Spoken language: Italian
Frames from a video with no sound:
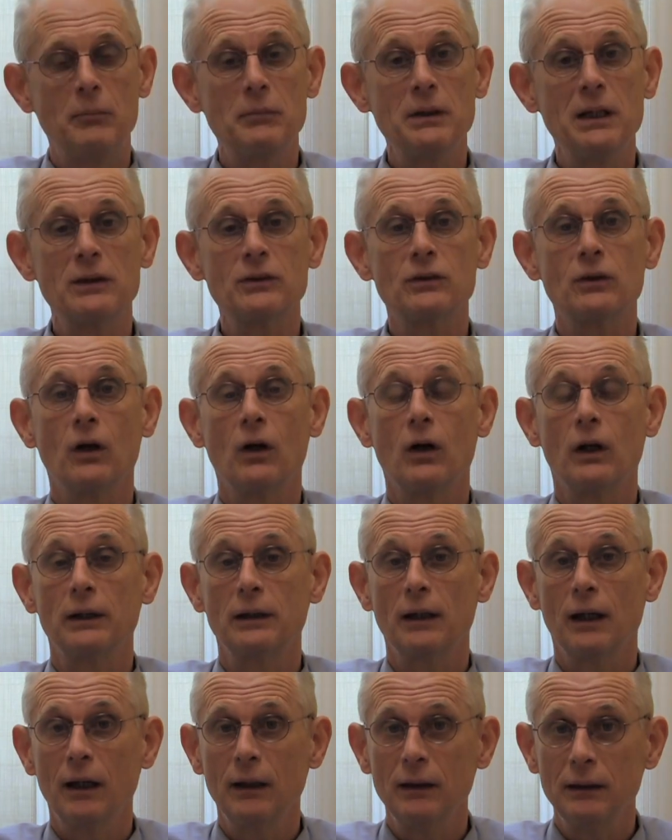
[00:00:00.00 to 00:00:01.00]
La mia
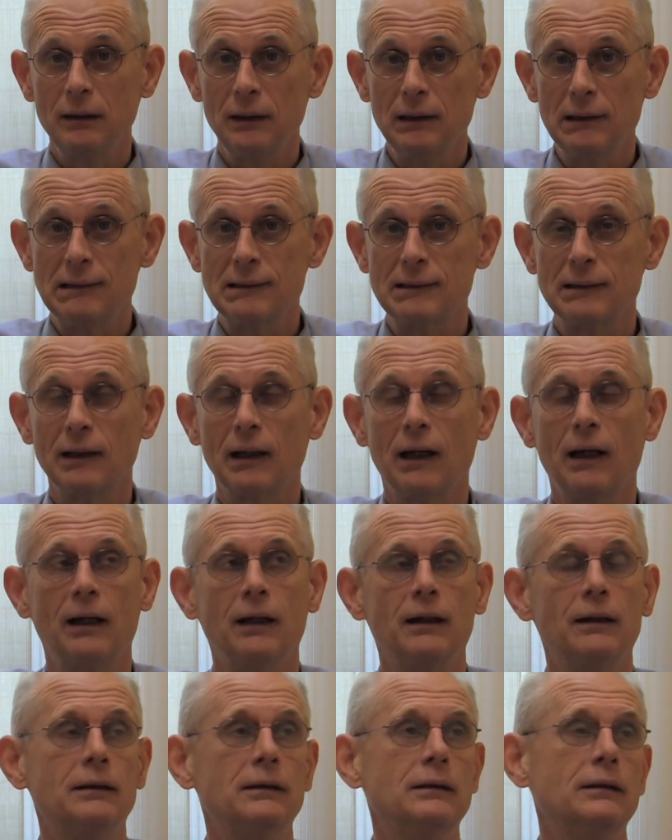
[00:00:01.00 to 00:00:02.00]
storia
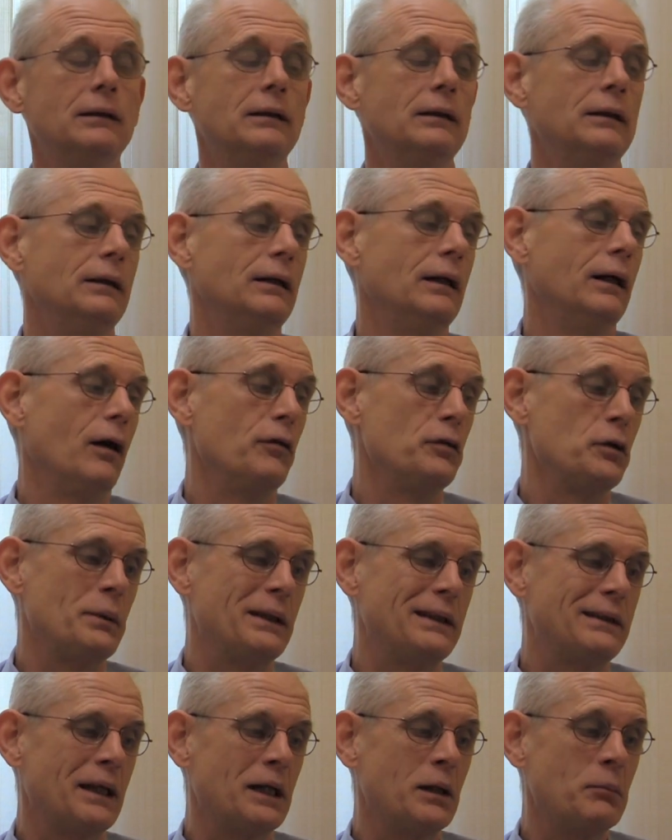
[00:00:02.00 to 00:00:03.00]
inizia
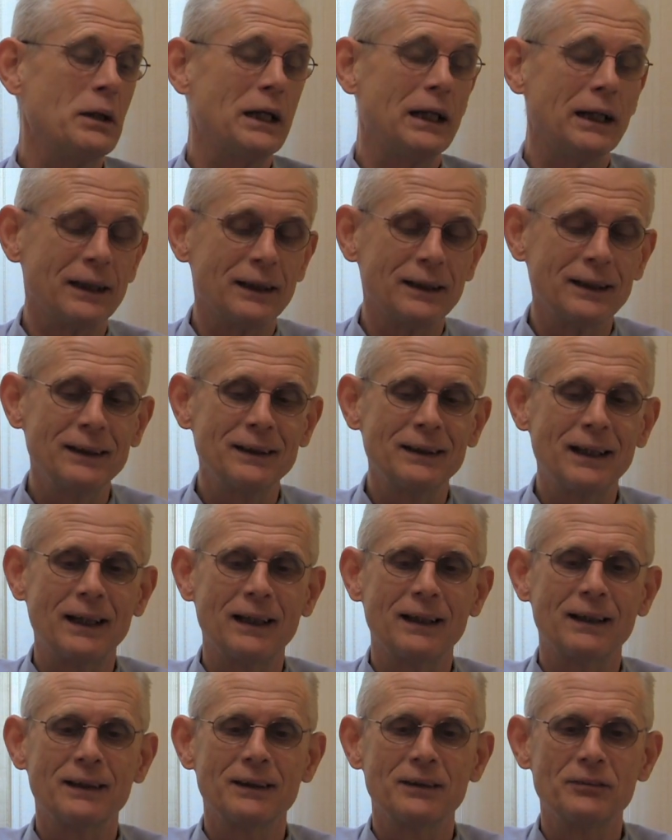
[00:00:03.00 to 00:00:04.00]
ovviamente in America,
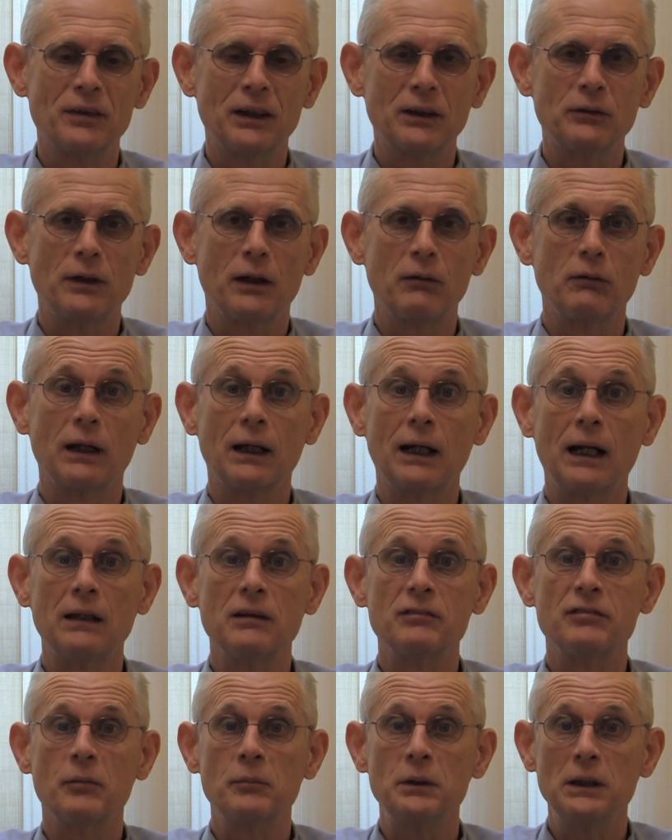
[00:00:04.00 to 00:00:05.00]
da, vengo da una
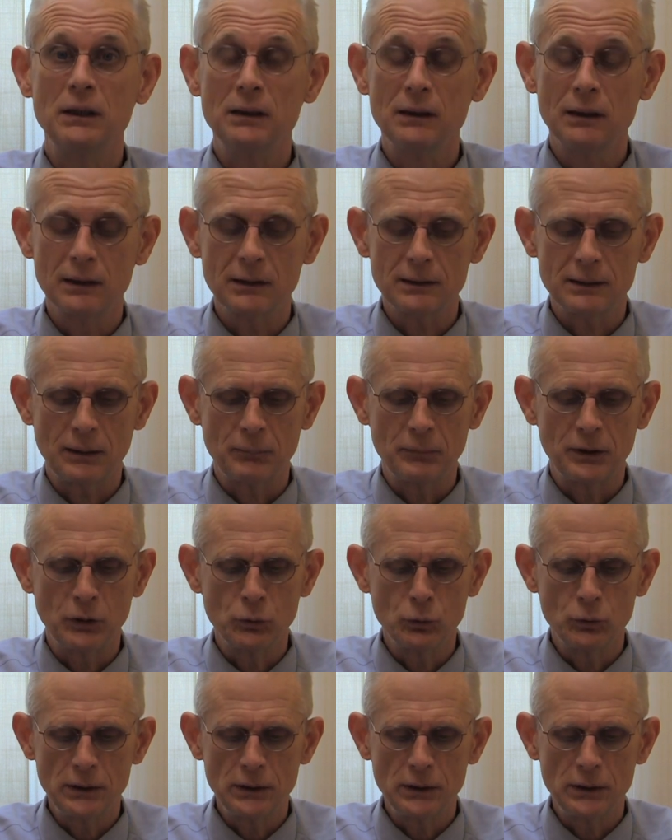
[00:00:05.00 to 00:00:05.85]
grande famiglia, siamo in